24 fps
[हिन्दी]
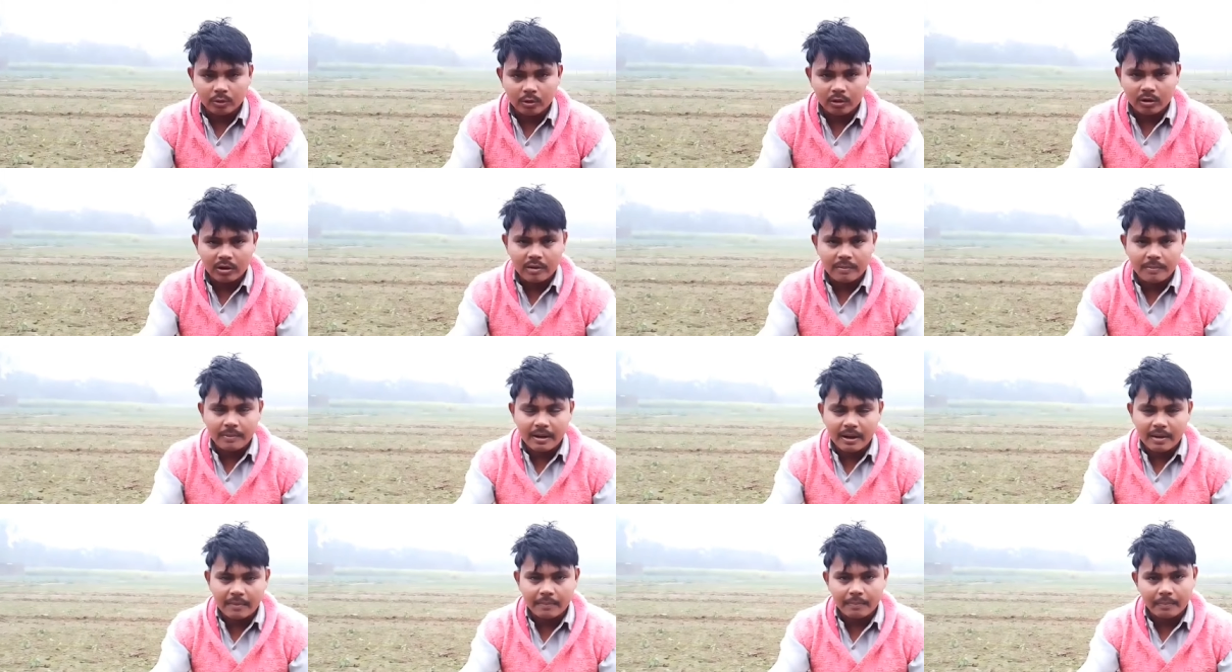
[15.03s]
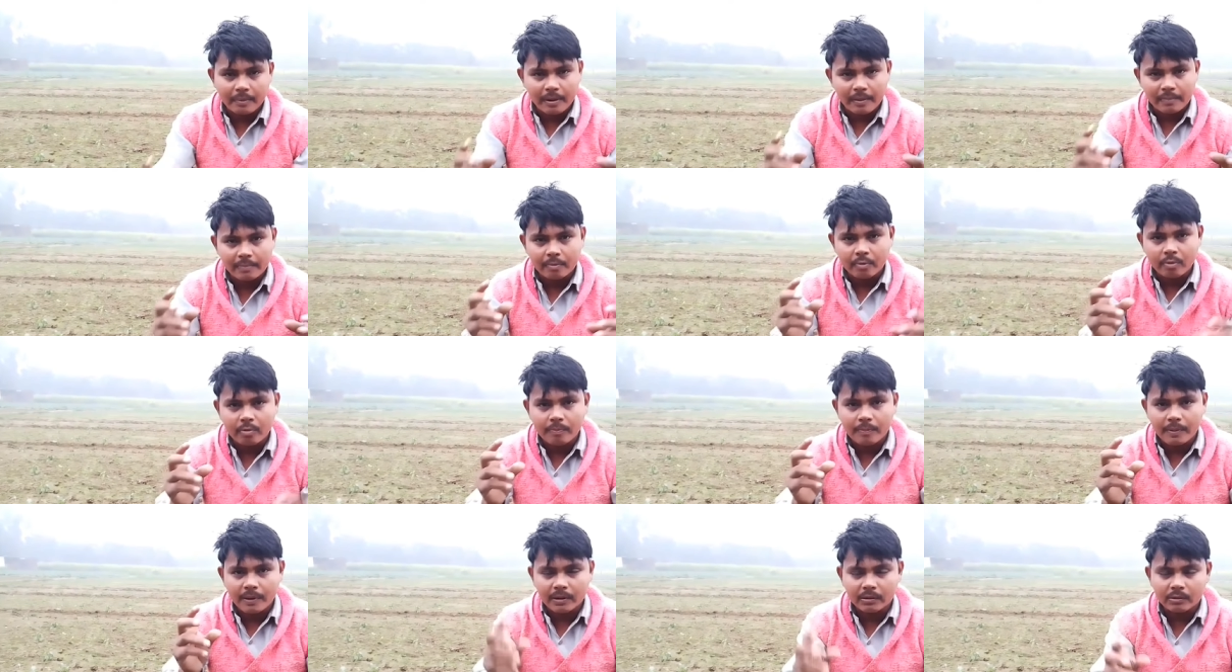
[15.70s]
आप, आपको फल
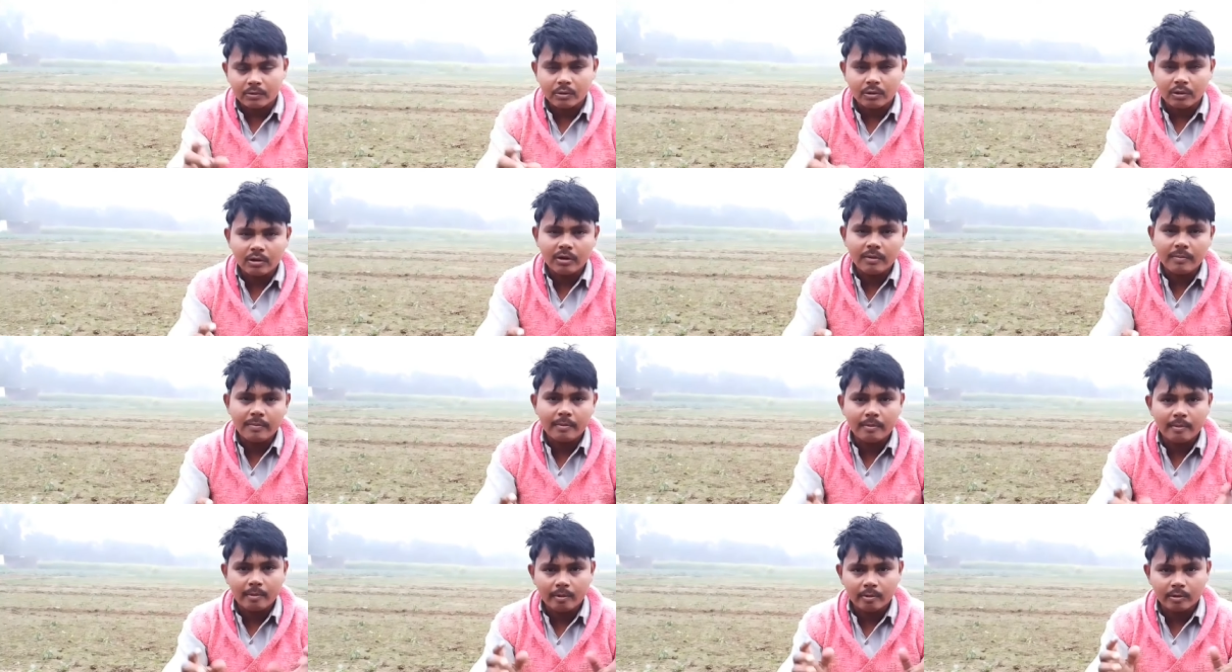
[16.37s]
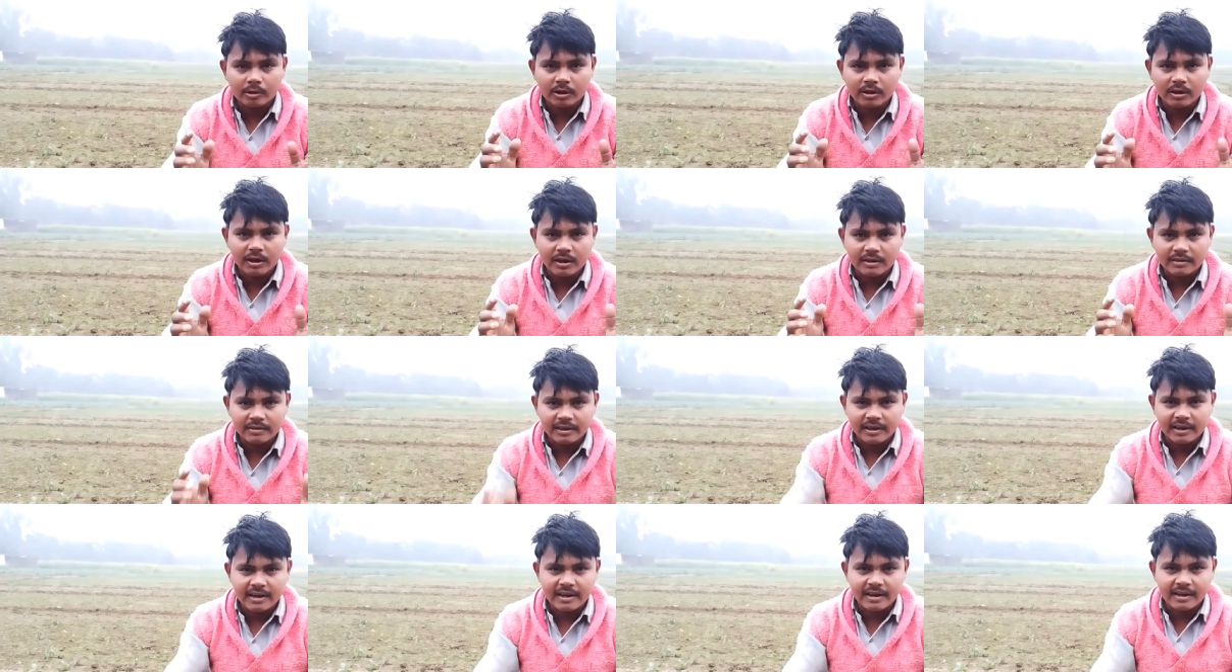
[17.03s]
तोड़ने में बहुत ही अच्छा रहेगा